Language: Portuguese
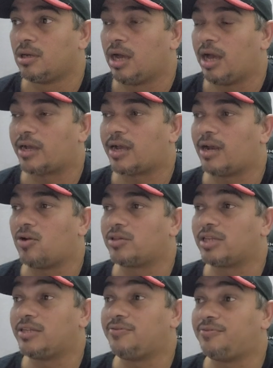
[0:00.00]
a
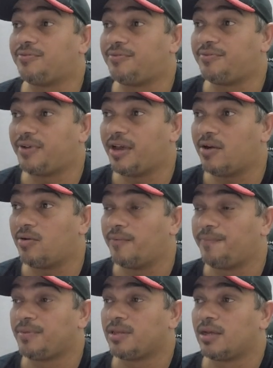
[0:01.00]
calota de ferro,
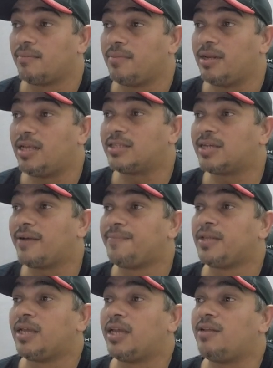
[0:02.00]
beleza?
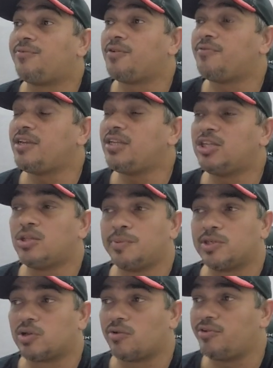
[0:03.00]
Ele foi vendido,
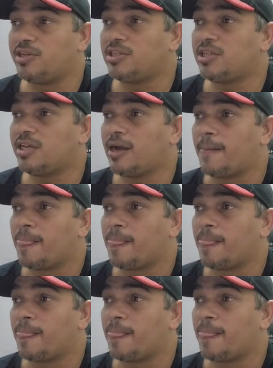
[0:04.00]
pessoal, vendido aí, ó.